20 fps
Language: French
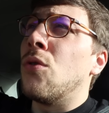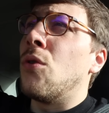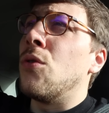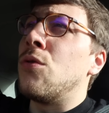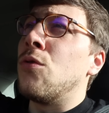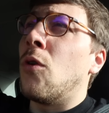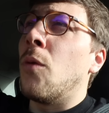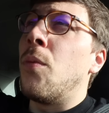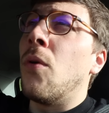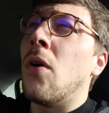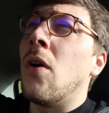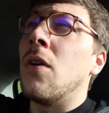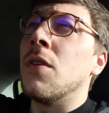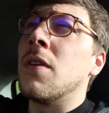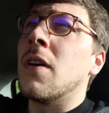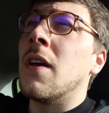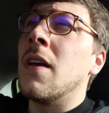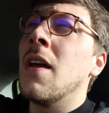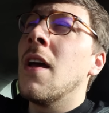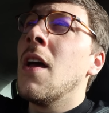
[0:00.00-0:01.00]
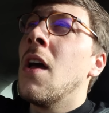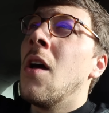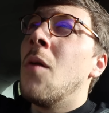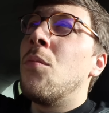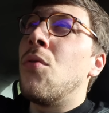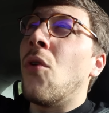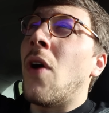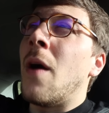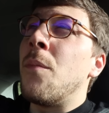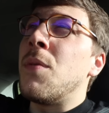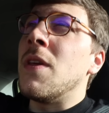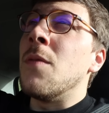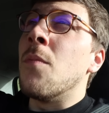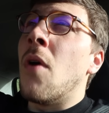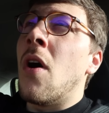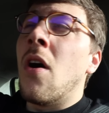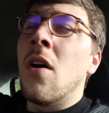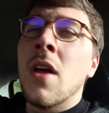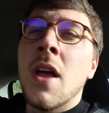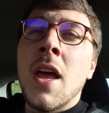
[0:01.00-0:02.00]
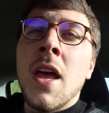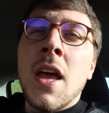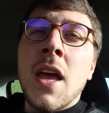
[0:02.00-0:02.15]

au retour pour rentrer plus rapidement,